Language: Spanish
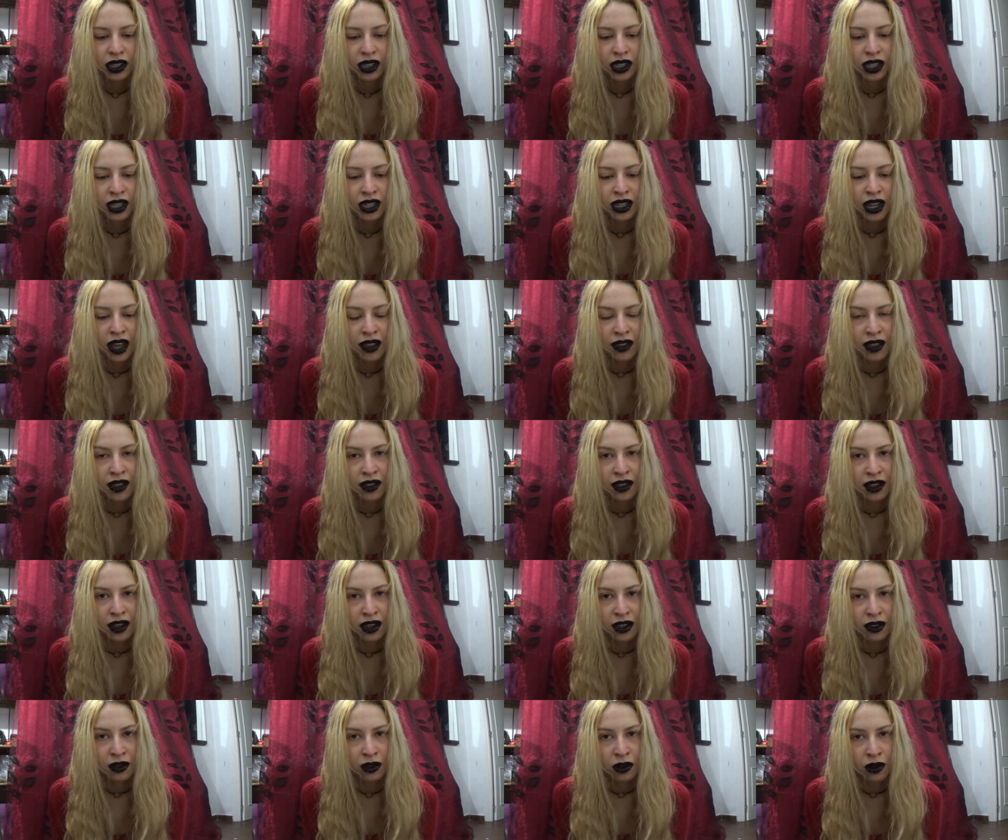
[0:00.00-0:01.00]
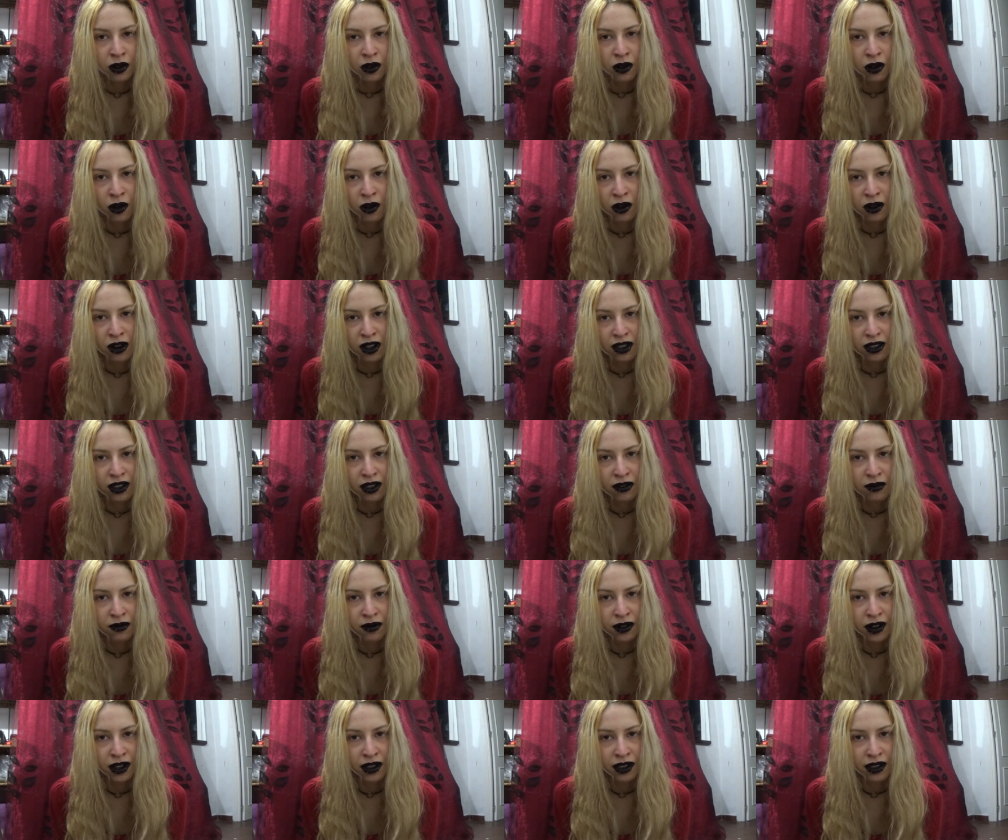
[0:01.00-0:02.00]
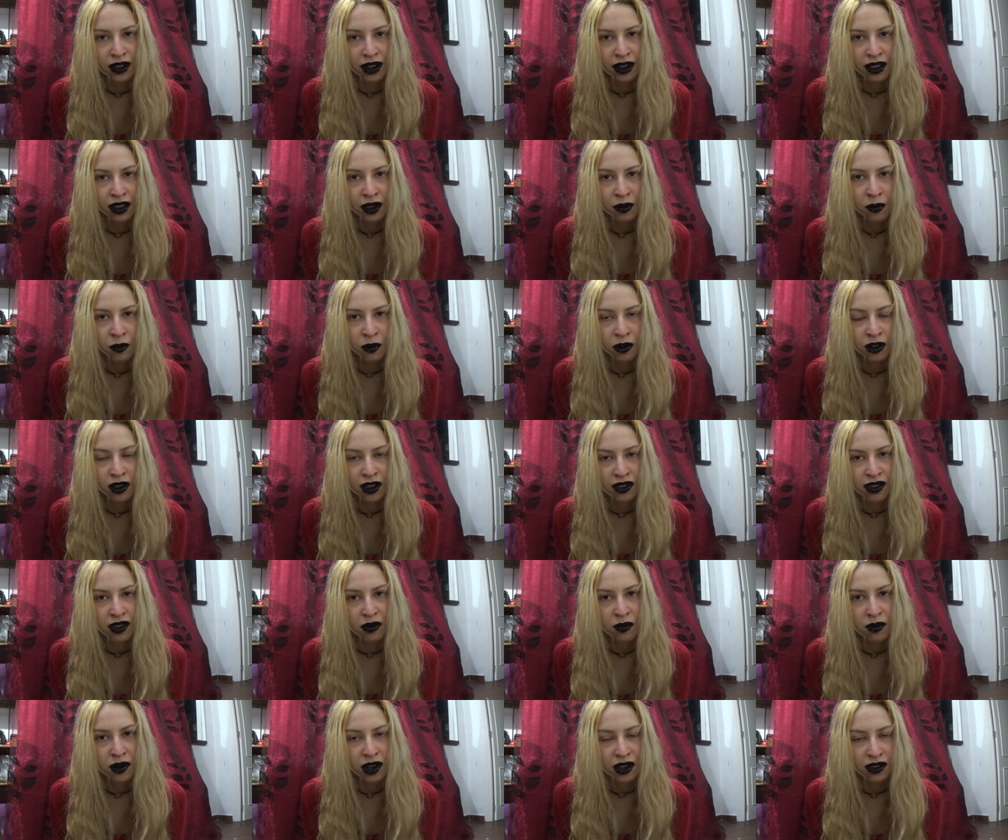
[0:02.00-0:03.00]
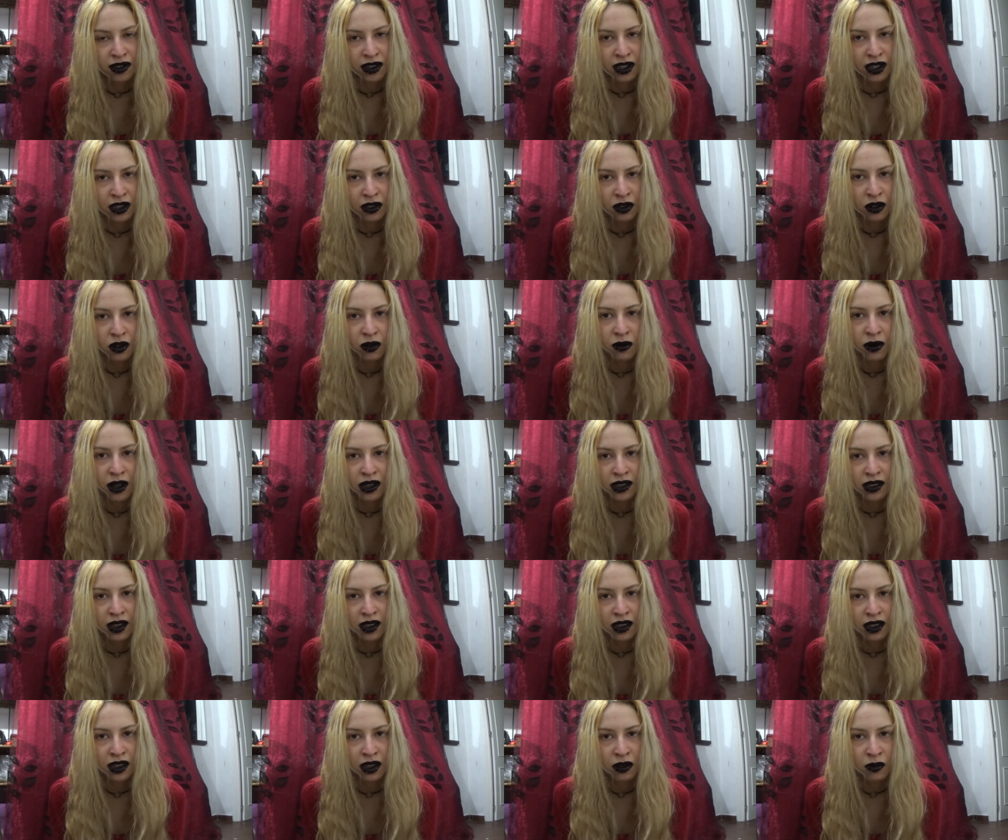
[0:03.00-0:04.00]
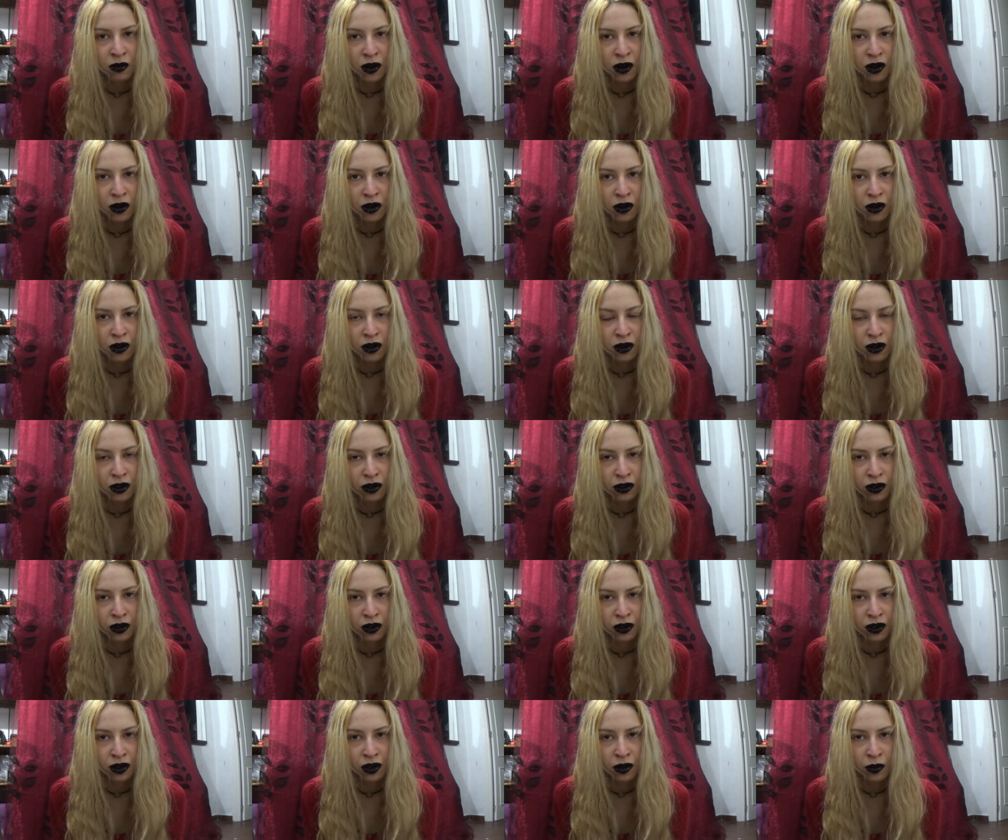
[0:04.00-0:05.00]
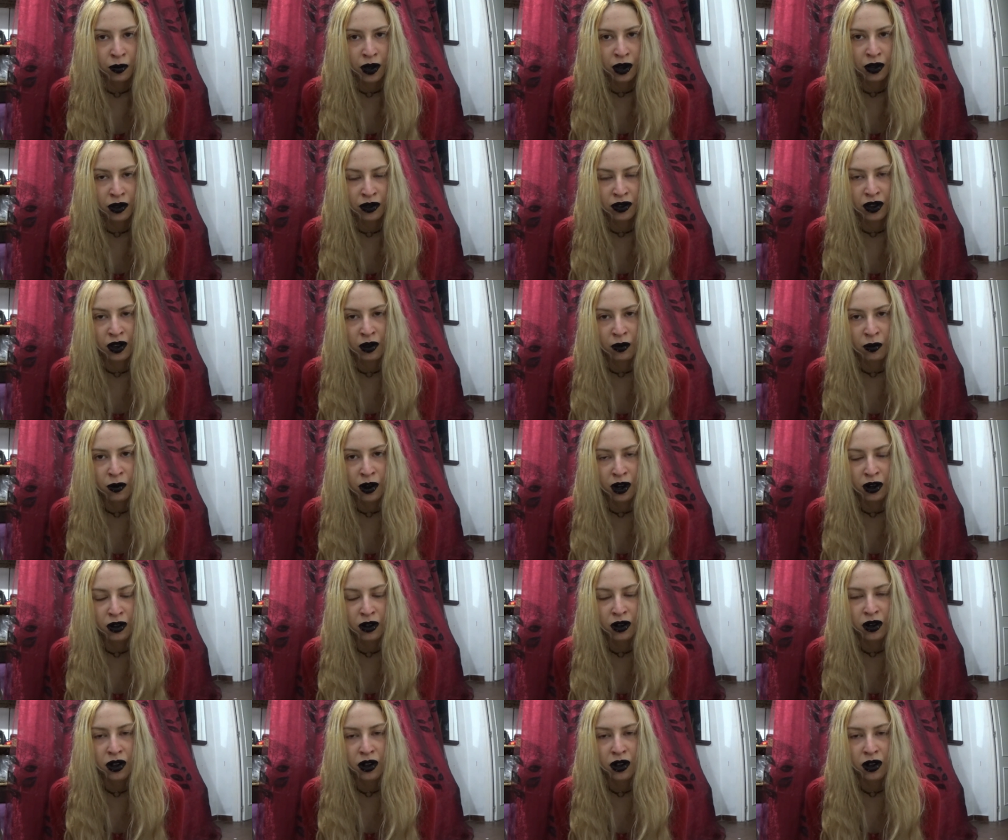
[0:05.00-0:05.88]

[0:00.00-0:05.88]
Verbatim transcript: y nadie ha tenido los cojones de enfrentarte porque siempre has sido bastante bueno con nosotros, pero ser bueno